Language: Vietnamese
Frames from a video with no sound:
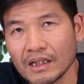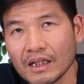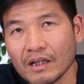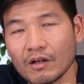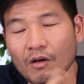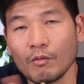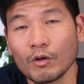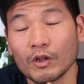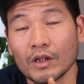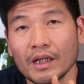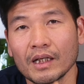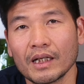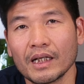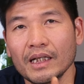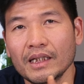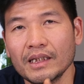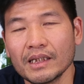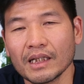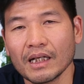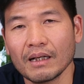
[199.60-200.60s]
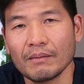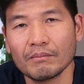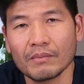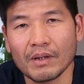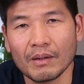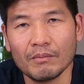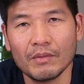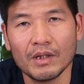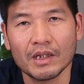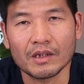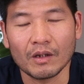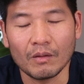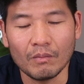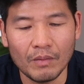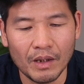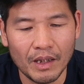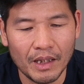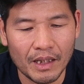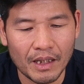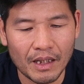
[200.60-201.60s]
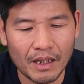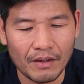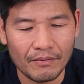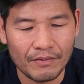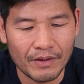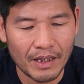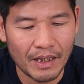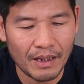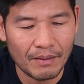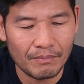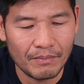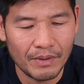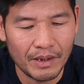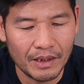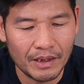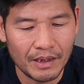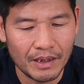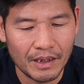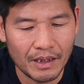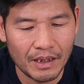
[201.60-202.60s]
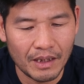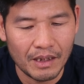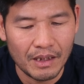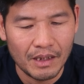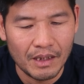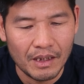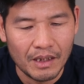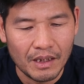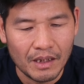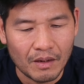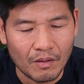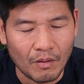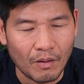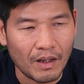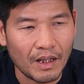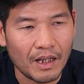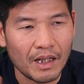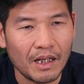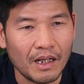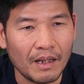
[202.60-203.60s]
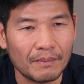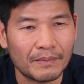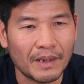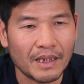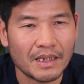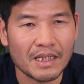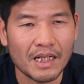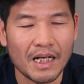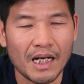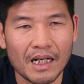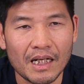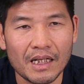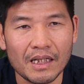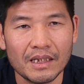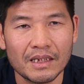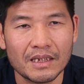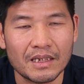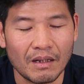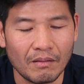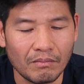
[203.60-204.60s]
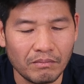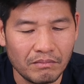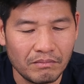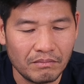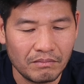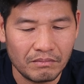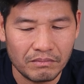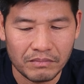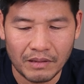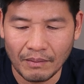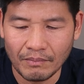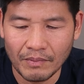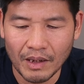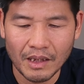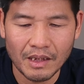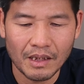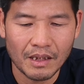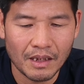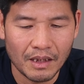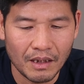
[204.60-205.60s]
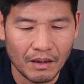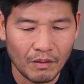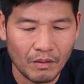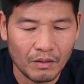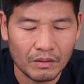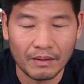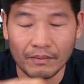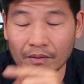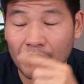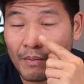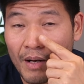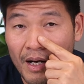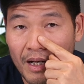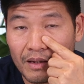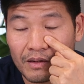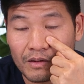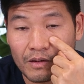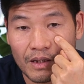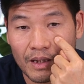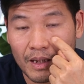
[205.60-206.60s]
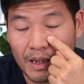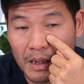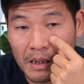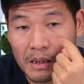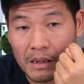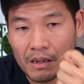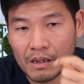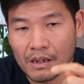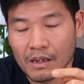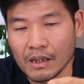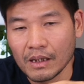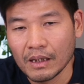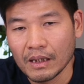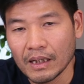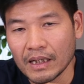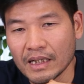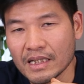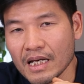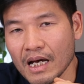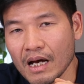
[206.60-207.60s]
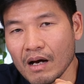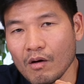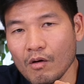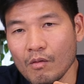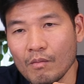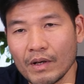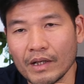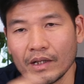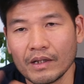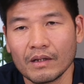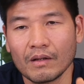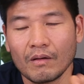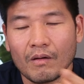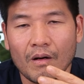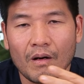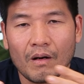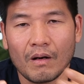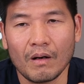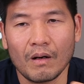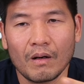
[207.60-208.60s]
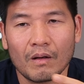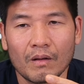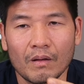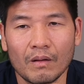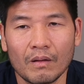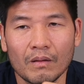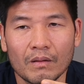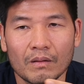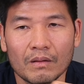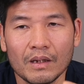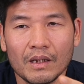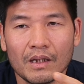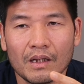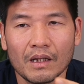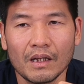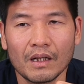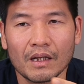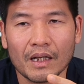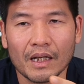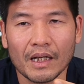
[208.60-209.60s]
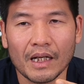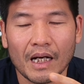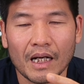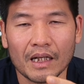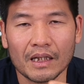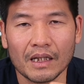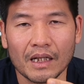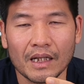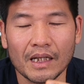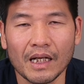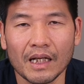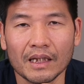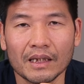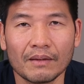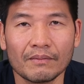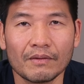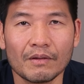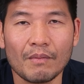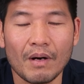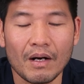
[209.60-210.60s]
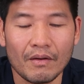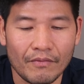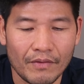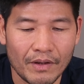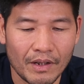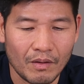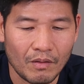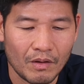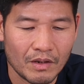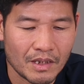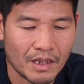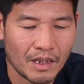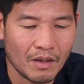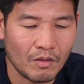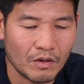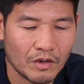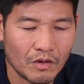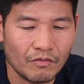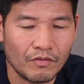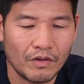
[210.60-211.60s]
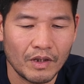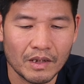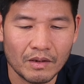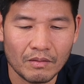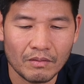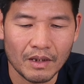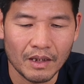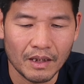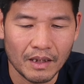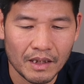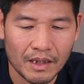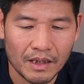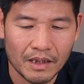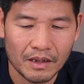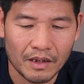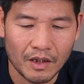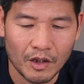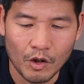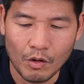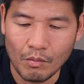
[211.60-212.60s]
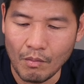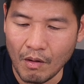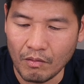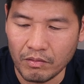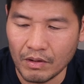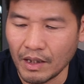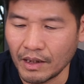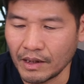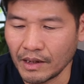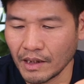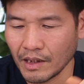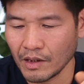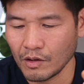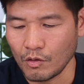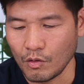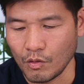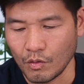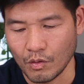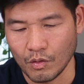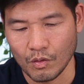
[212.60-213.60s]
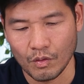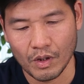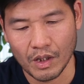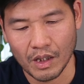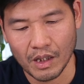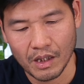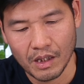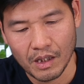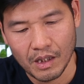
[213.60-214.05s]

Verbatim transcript: Đấy, có một thời kỳ những năm năm mươi sáu mươi là Việt Nam mình có các cái hợp tác xã đấy, trồng Tam Thất rất nhiều, Tam Thất Bắc. Rồi là người Dao mình họ đưa cái hạt, lấy hạt Tam Thất Bắc về họ gieo ở trong vườn, trong rừng ấy, thì nó mọc ra những cái củ